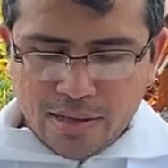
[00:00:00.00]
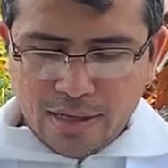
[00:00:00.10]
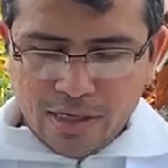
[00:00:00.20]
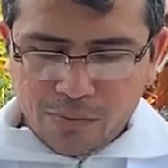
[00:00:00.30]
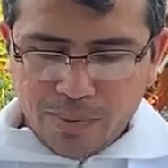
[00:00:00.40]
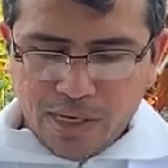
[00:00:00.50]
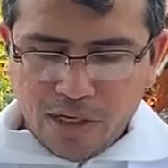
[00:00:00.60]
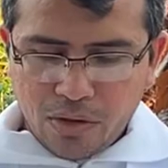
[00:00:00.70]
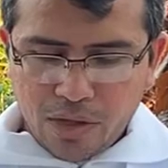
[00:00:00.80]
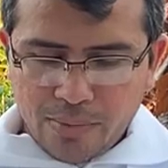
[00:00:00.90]
El
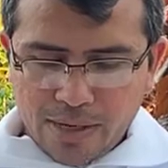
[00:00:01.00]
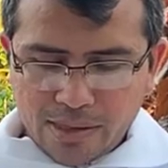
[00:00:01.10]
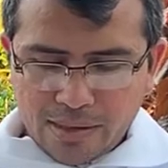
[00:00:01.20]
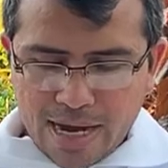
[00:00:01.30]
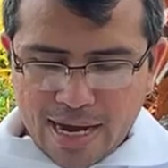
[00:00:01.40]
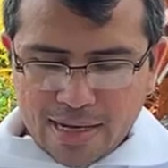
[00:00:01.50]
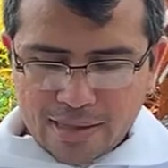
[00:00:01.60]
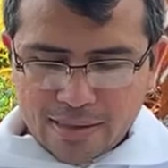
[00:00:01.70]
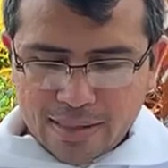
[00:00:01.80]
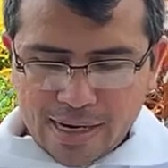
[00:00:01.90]
Espíritu de verdad
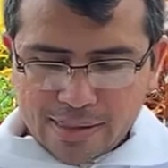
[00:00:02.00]
dará